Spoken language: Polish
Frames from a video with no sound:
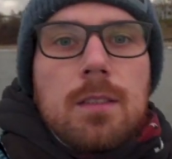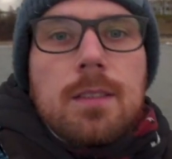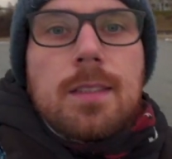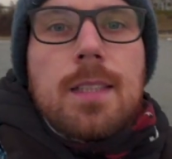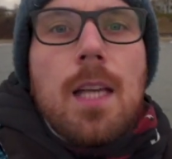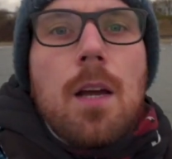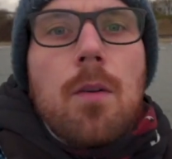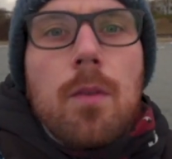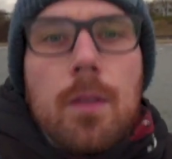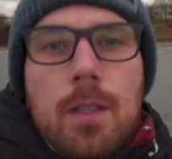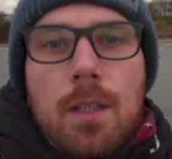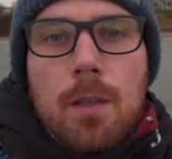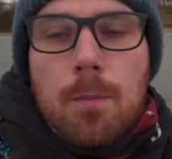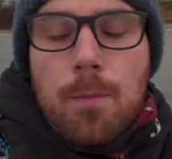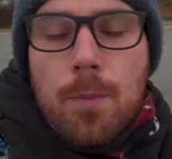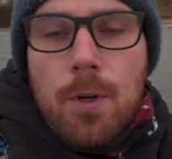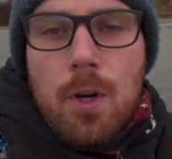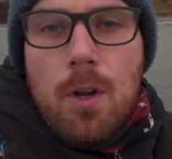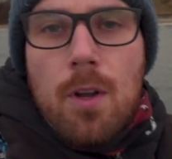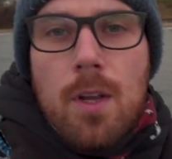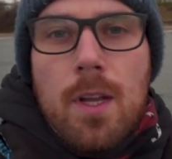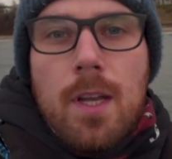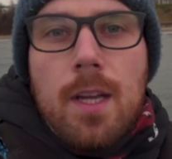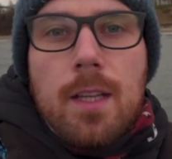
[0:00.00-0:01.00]
Cały ten
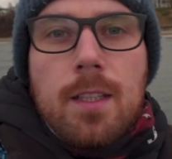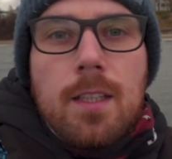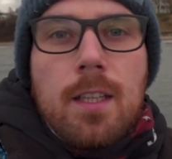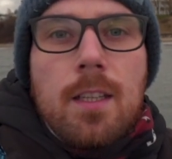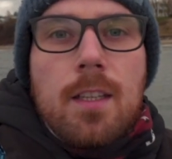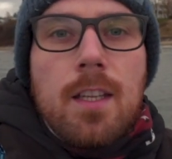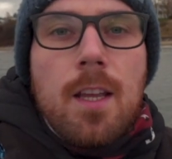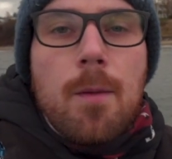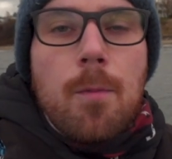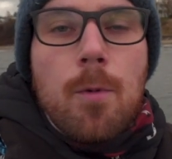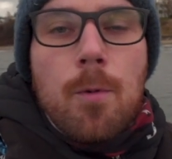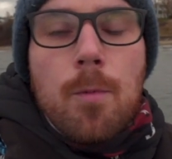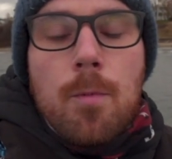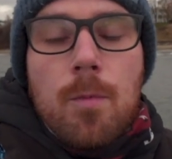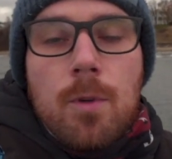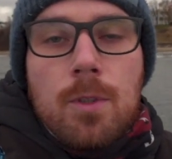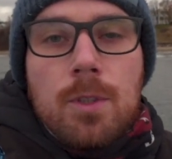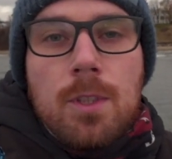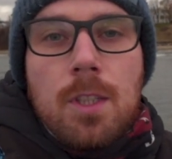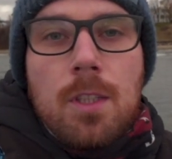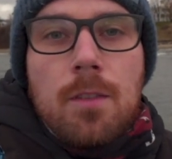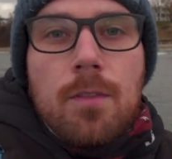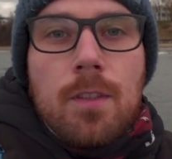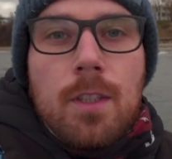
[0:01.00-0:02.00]
projekt nie byłby
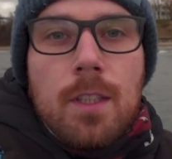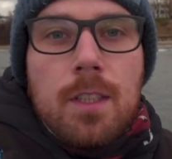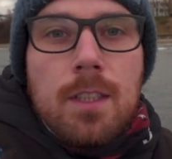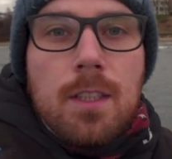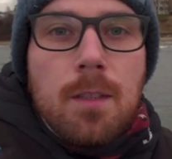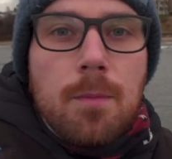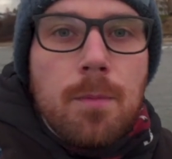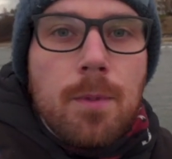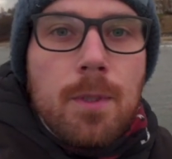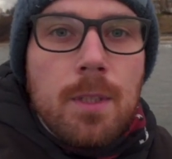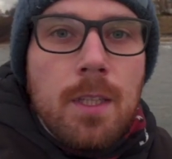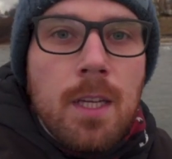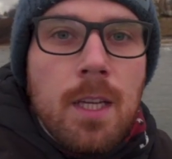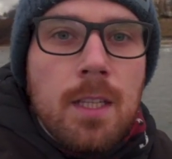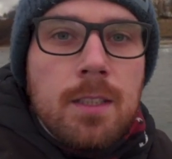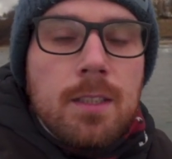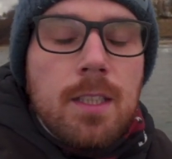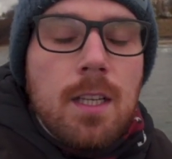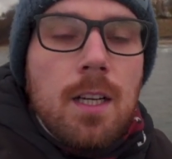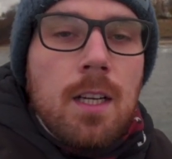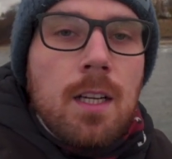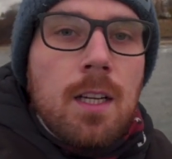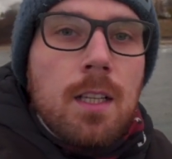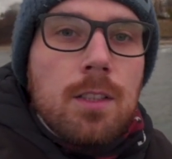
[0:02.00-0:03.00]
możliwy, gdyby nie
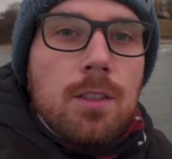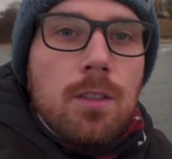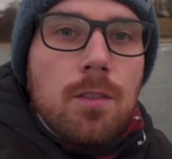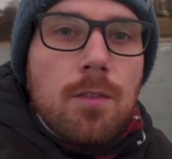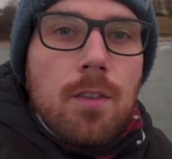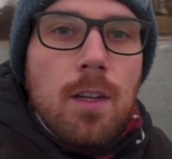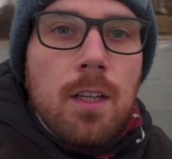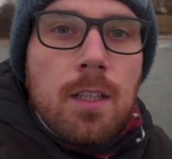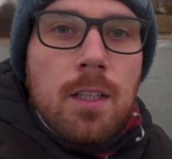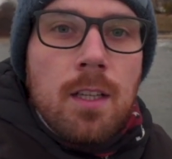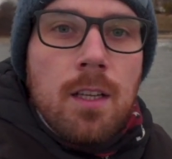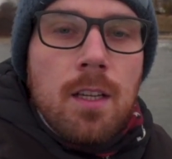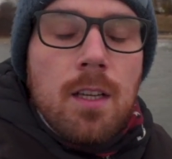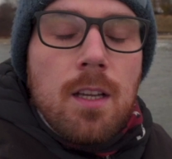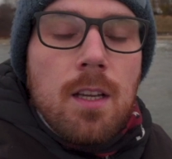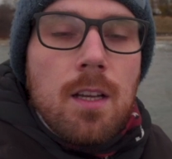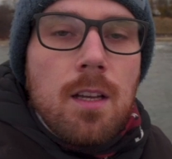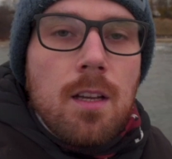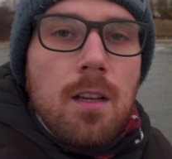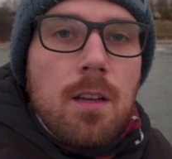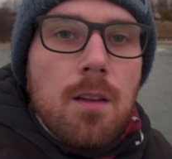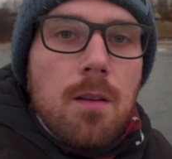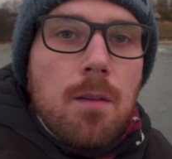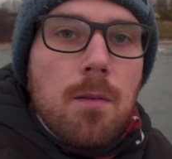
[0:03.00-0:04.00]

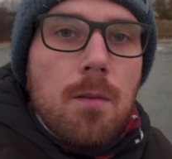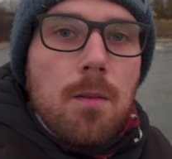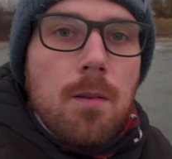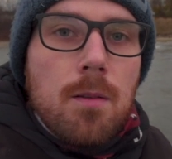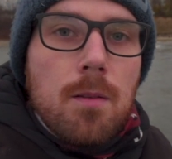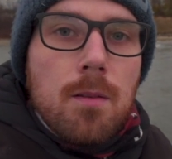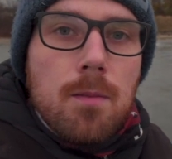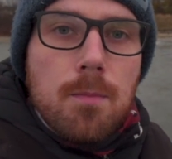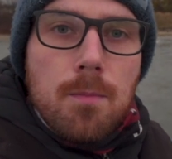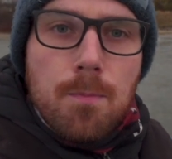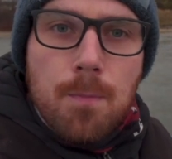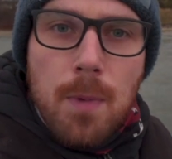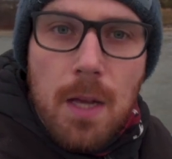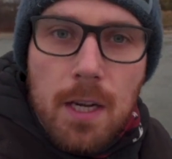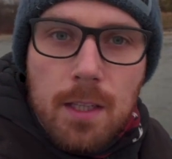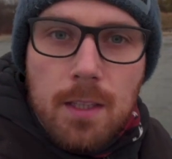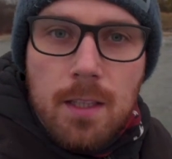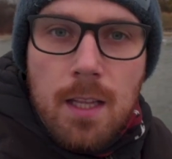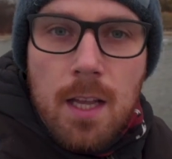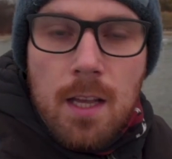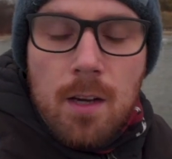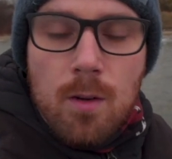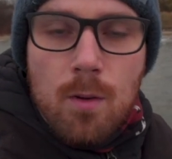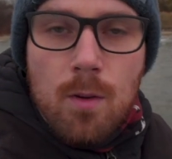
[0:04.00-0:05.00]
zaangażowanie
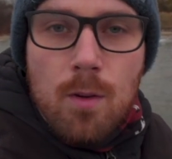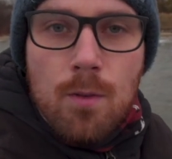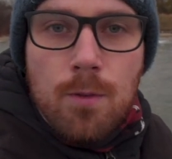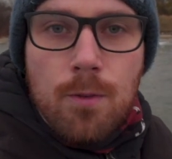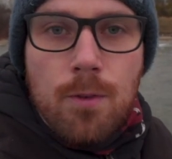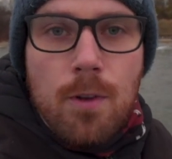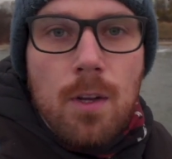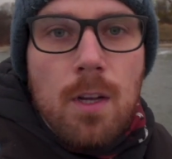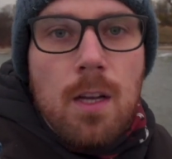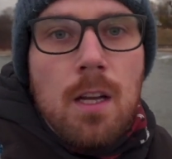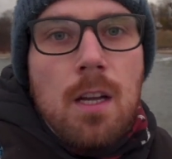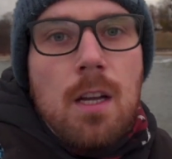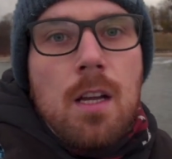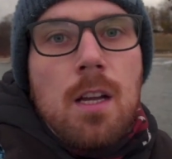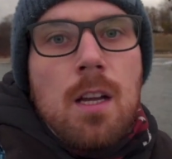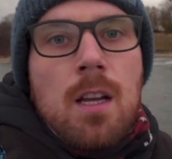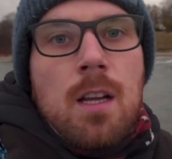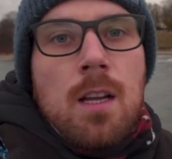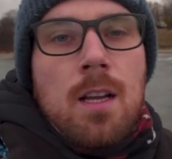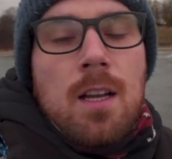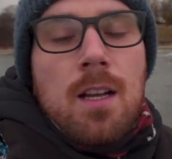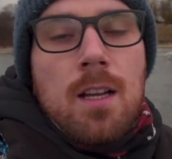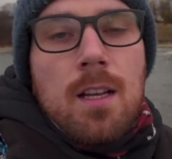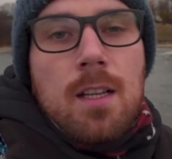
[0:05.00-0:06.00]
partnerów,
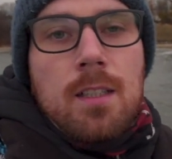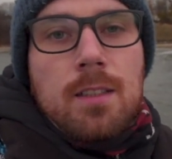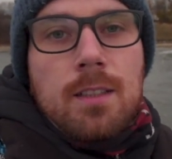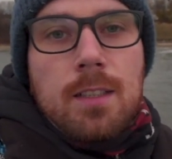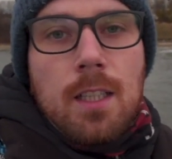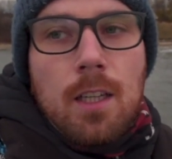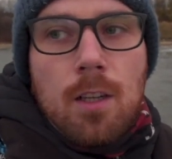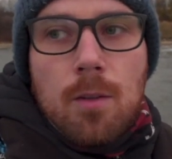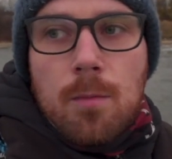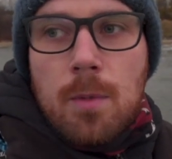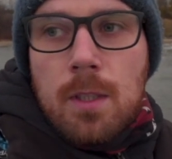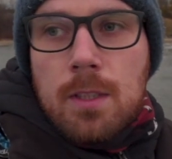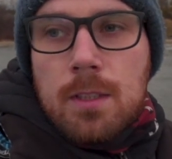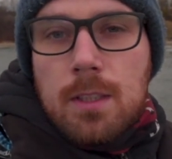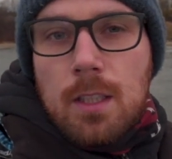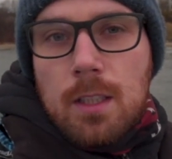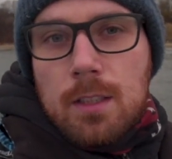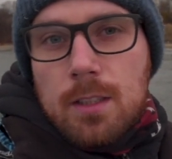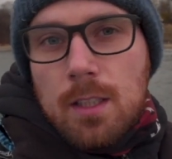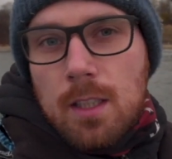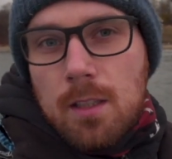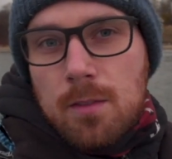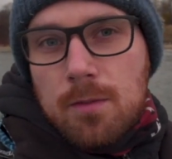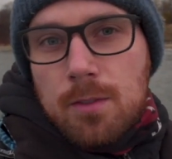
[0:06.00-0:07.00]
E, z tego miejsca
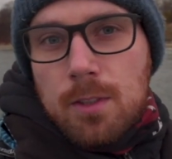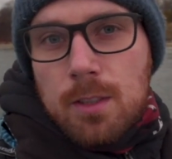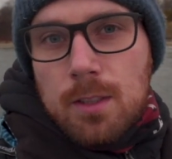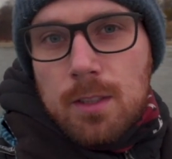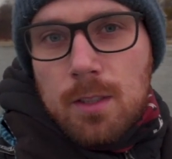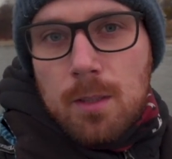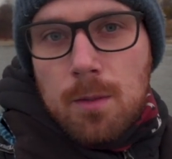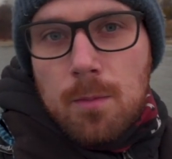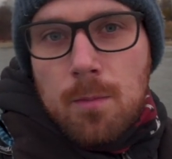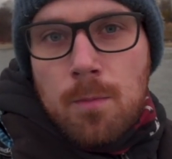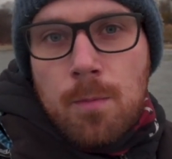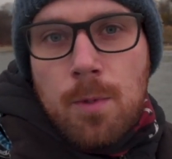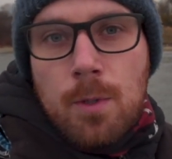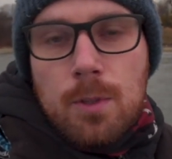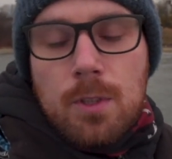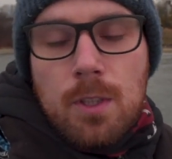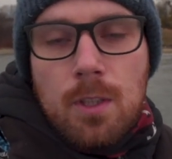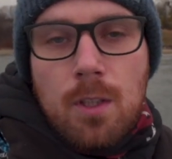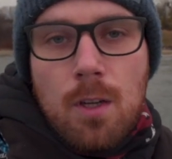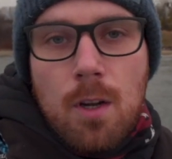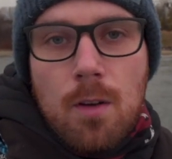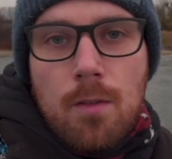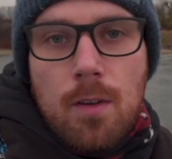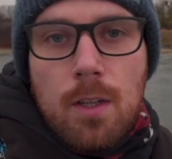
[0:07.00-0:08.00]
chciałem wszystkim
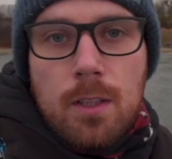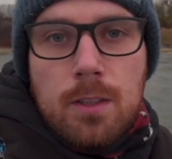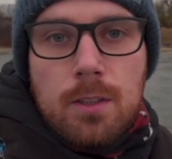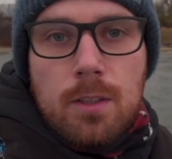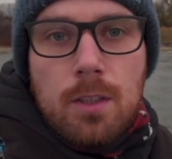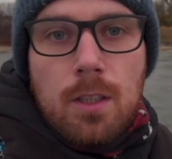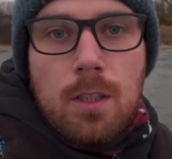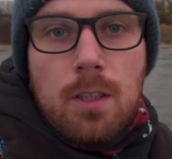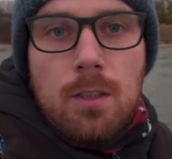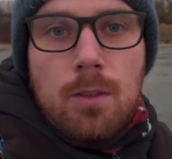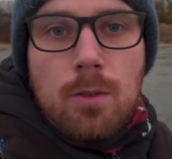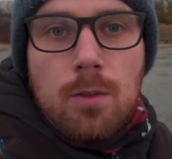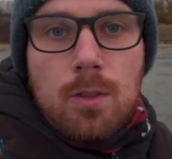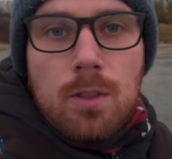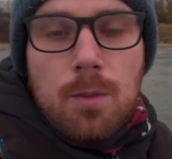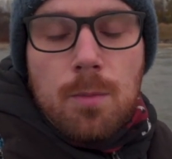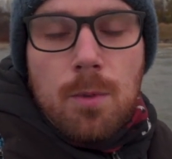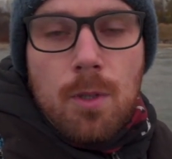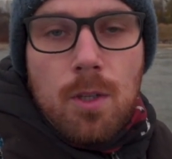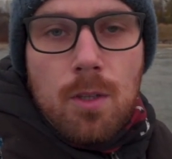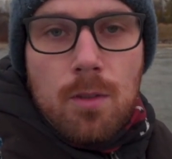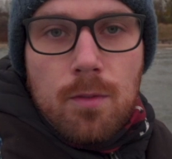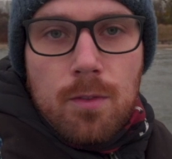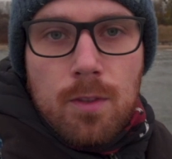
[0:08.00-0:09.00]
podziękować, e, którzy
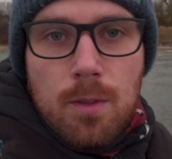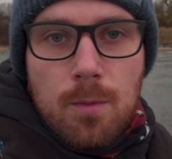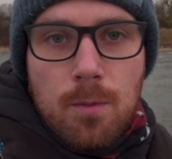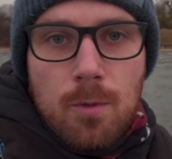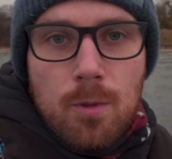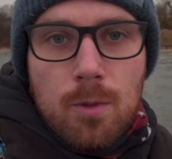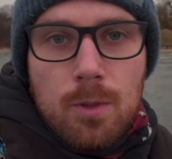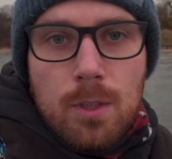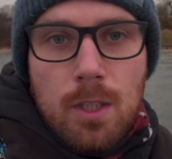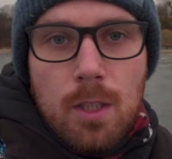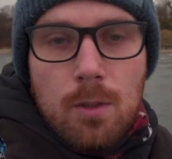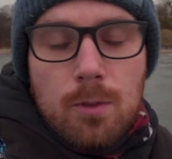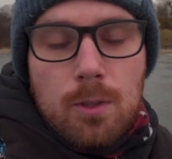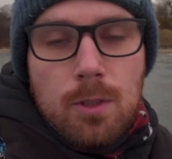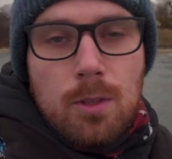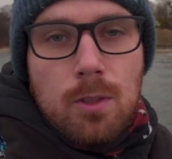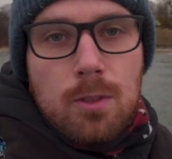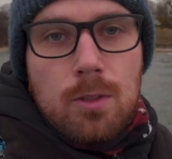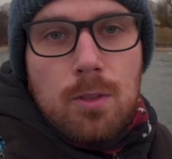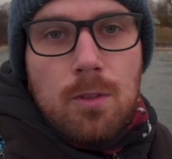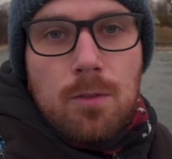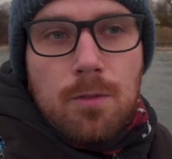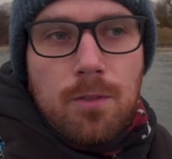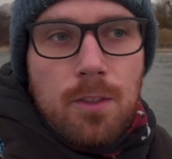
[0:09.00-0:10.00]
biorą w tym udział, czy to
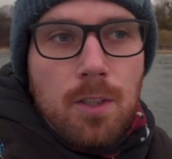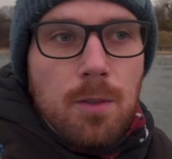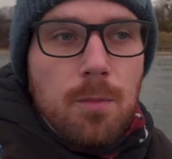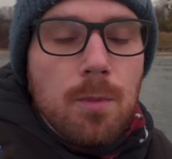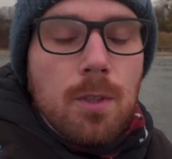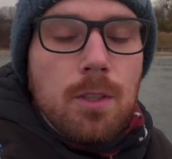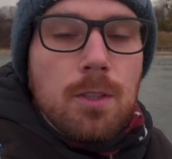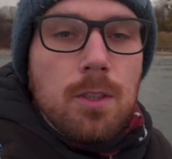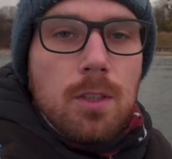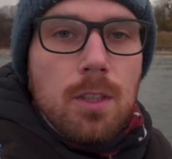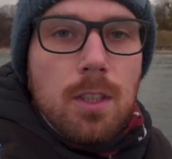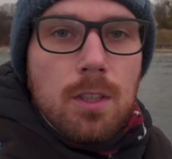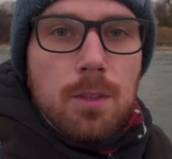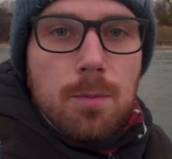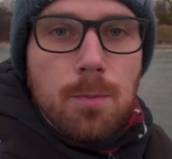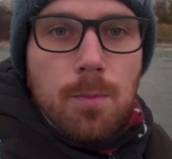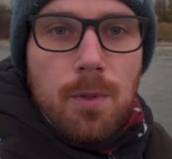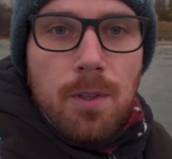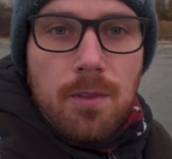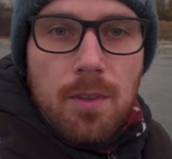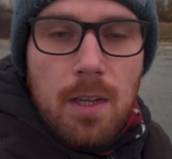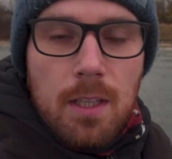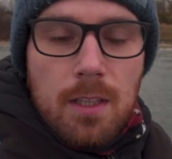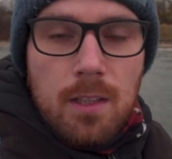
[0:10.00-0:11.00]
są firmy, czy też
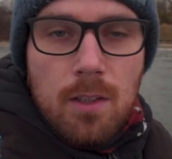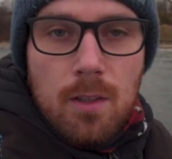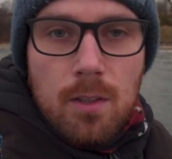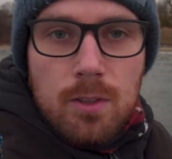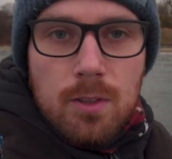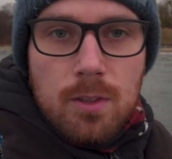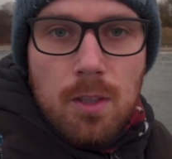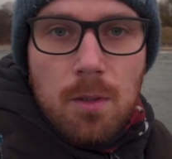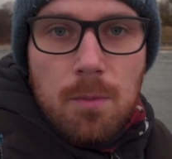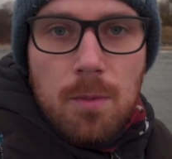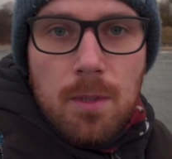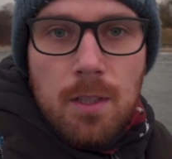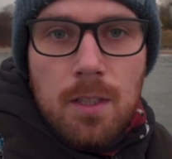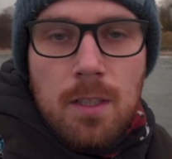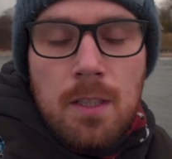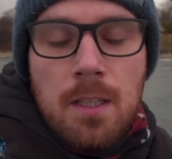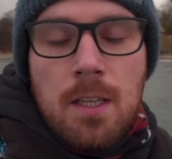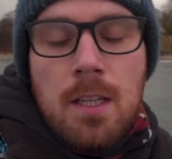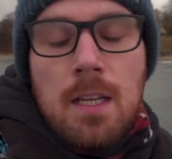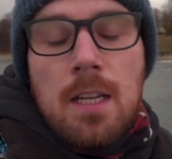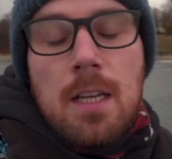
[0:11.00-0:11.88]
prywatne osoby.